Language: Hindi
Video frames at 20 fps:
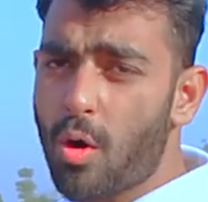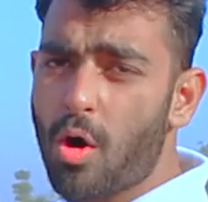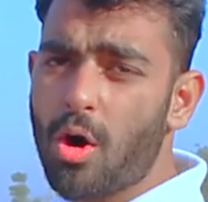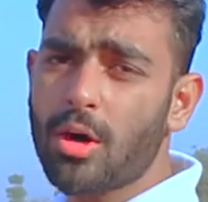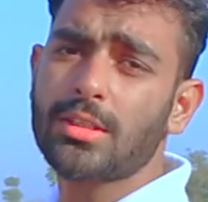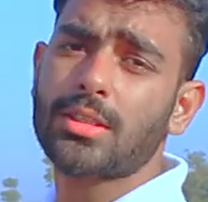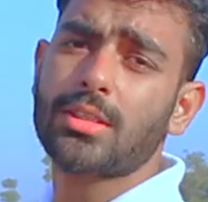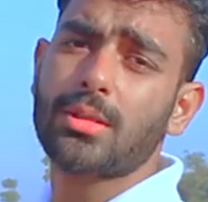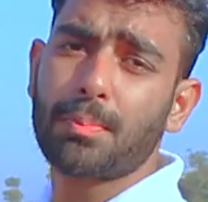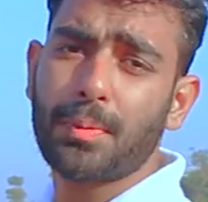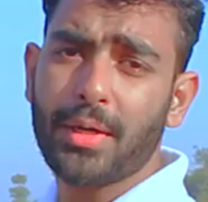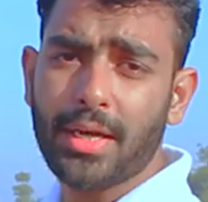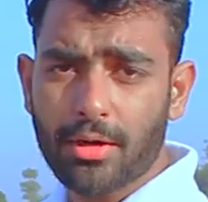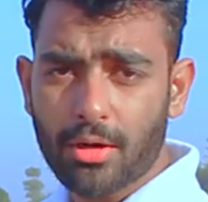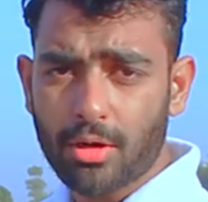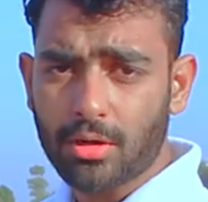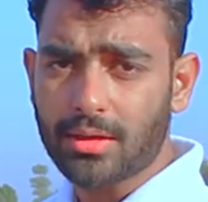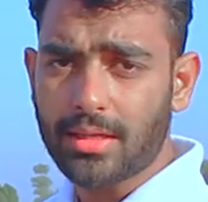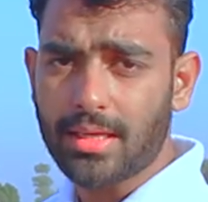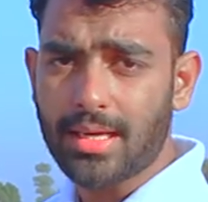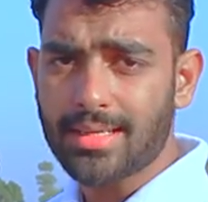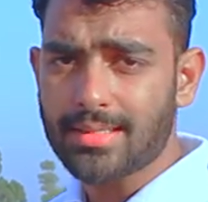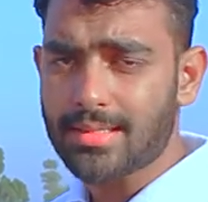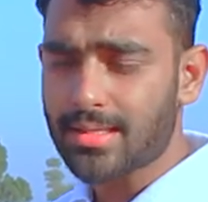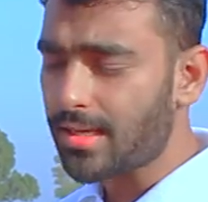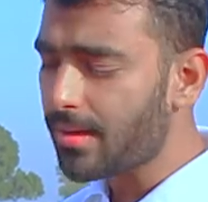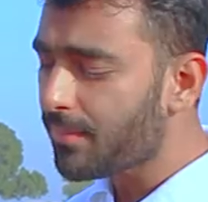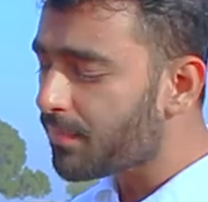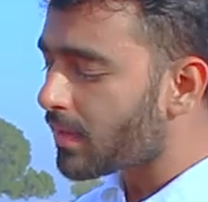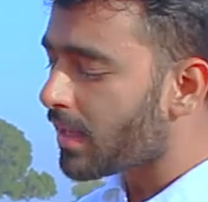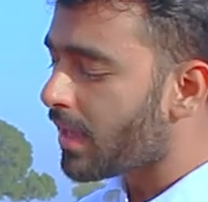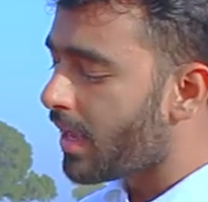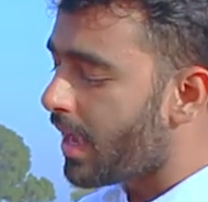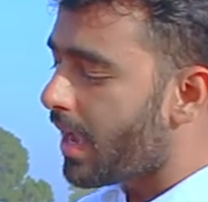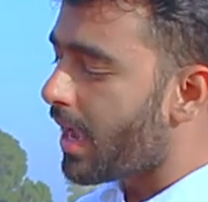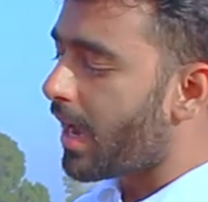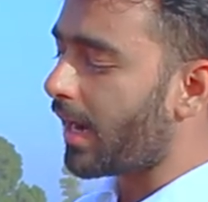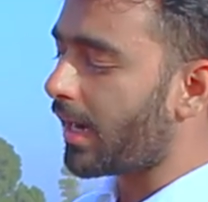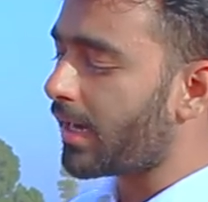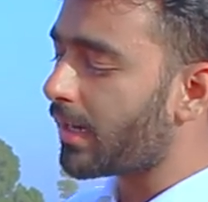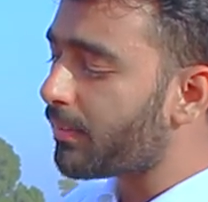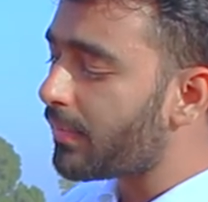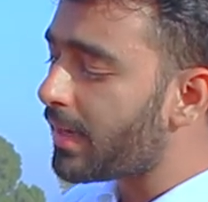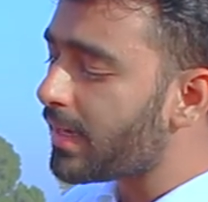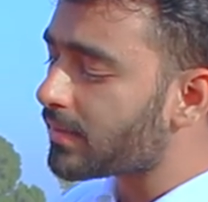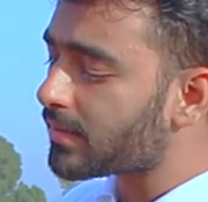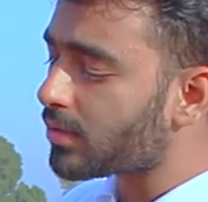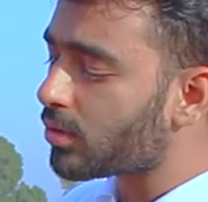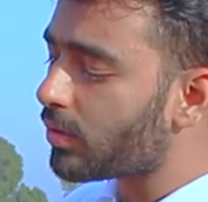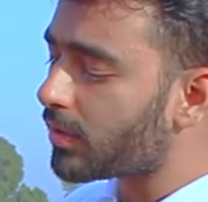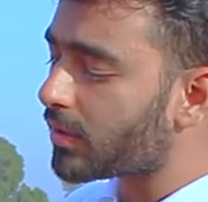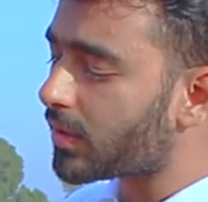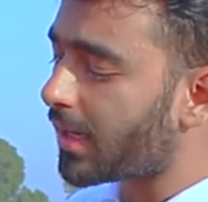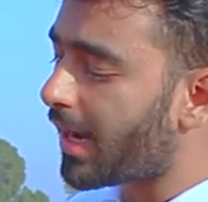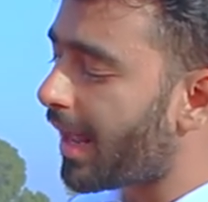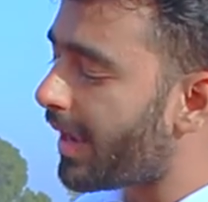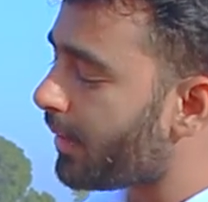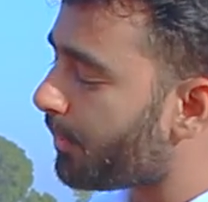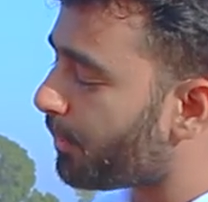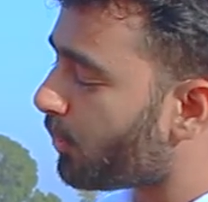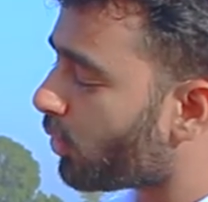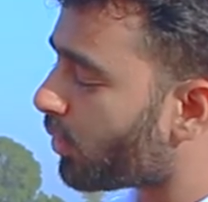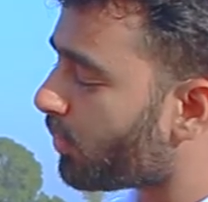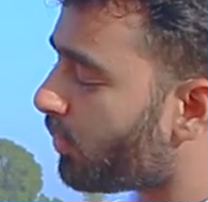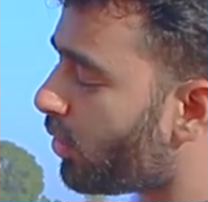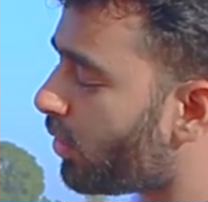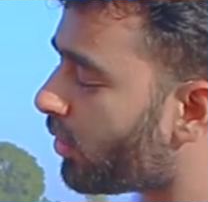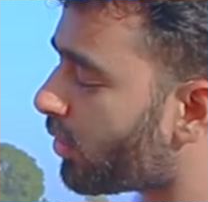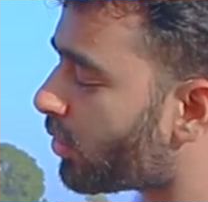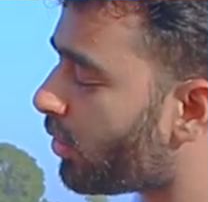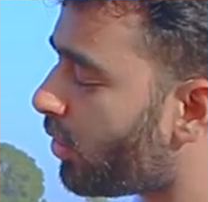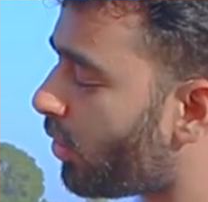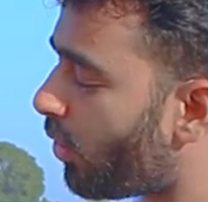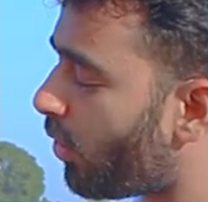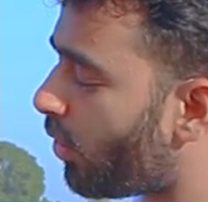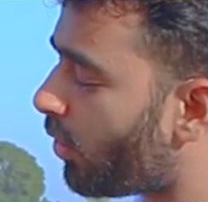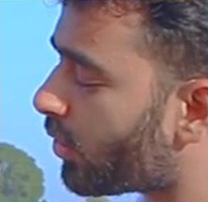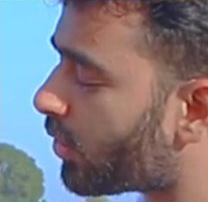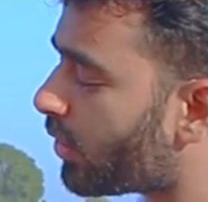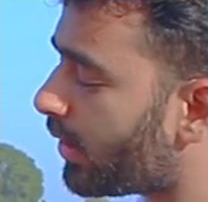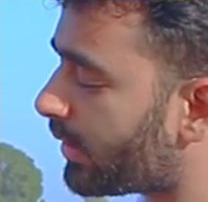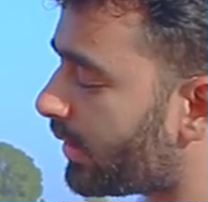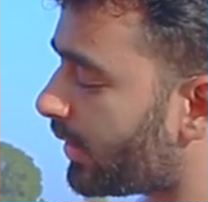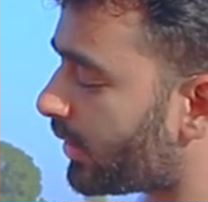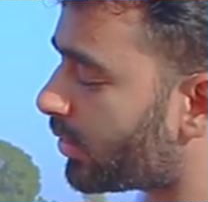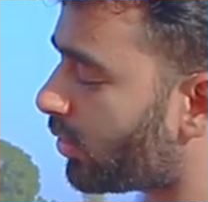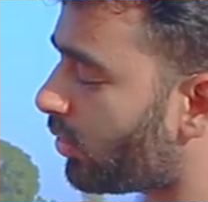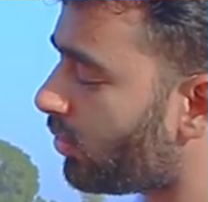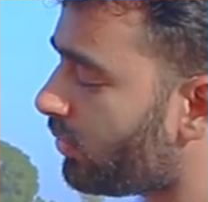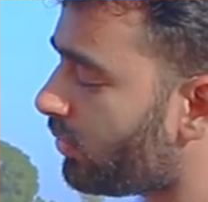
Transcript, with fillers: बहुत स्पीड होती है इसकी अगर मैं इसको ट्राईपोर्ट मोड को ऑन कर देता